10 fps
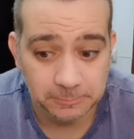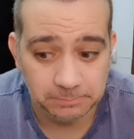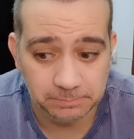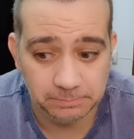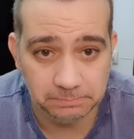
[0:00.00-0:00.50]

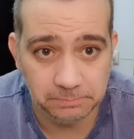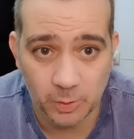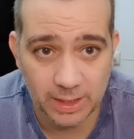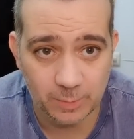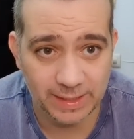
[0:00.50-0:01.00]

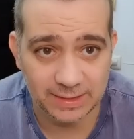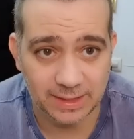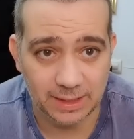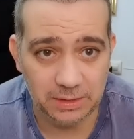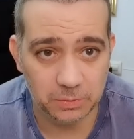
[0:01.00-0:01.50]
No quería operarse
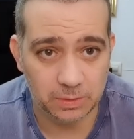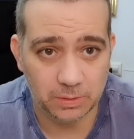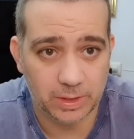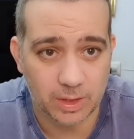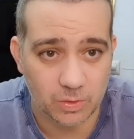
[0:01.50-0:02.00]
gratis, un
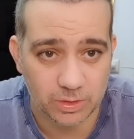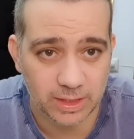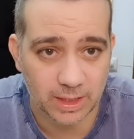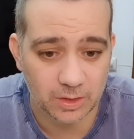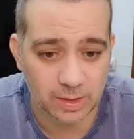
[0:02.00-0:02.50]
tío que
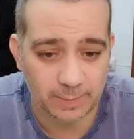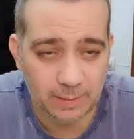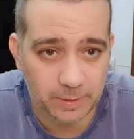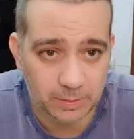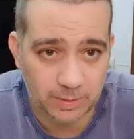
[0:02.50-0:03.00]
desconoce el
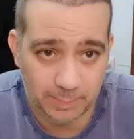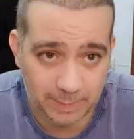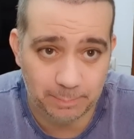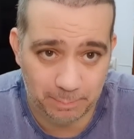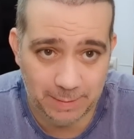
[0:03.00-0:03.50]
capilar, pero
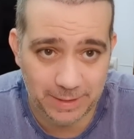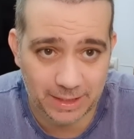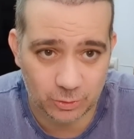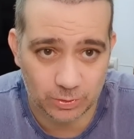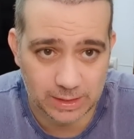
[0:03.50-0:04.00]
ve mi
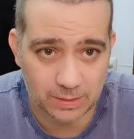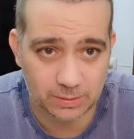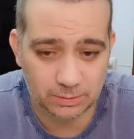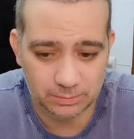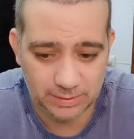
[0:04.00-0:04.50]
resultado,
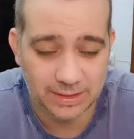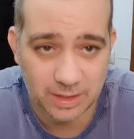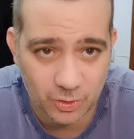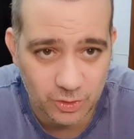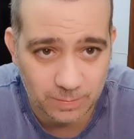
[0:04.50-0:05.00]
¿no? Ya te
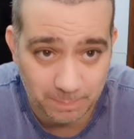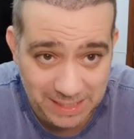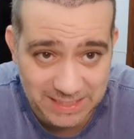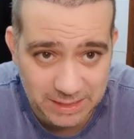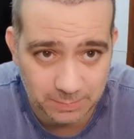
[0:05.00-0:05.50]
digo yo,
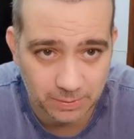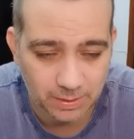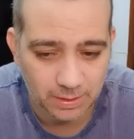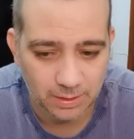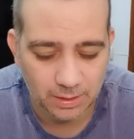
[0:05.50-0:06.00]
malísimo.
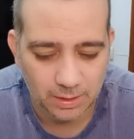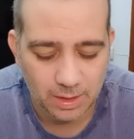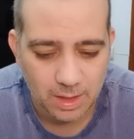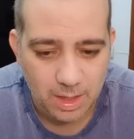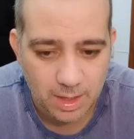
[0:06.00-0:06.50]

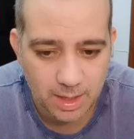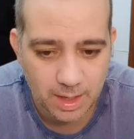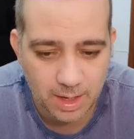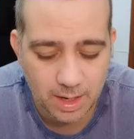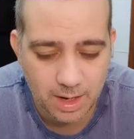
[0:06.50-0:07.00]

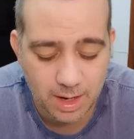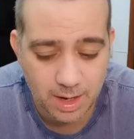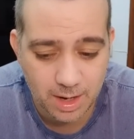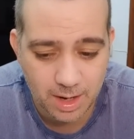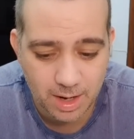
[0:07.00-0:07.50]

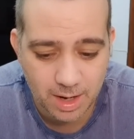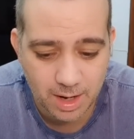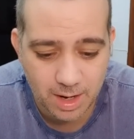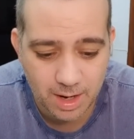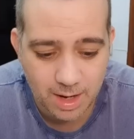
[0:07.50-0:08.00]

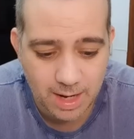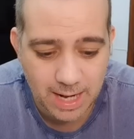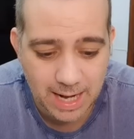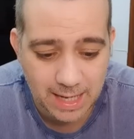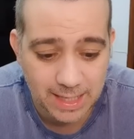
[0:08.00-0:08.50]
Eh,
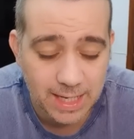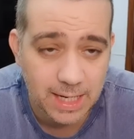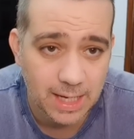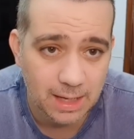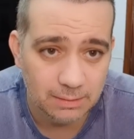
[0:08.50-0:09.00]
la
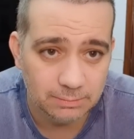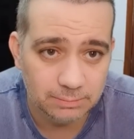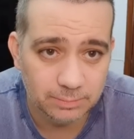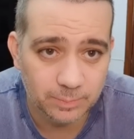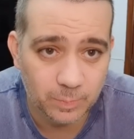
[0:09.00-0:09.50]
clínica,
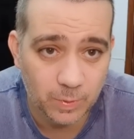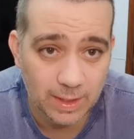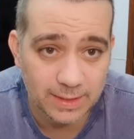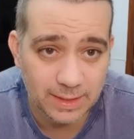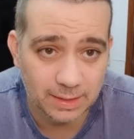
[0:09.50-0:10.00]
pues
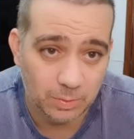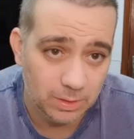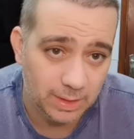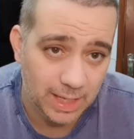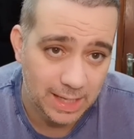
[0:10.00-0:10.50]
le dice
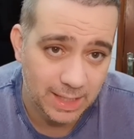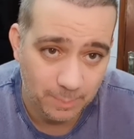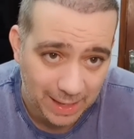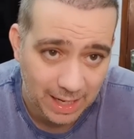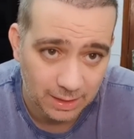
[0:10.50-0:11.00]
que, hay que
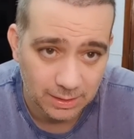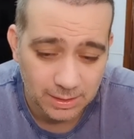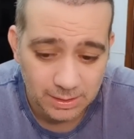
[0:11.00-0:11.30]
pagar.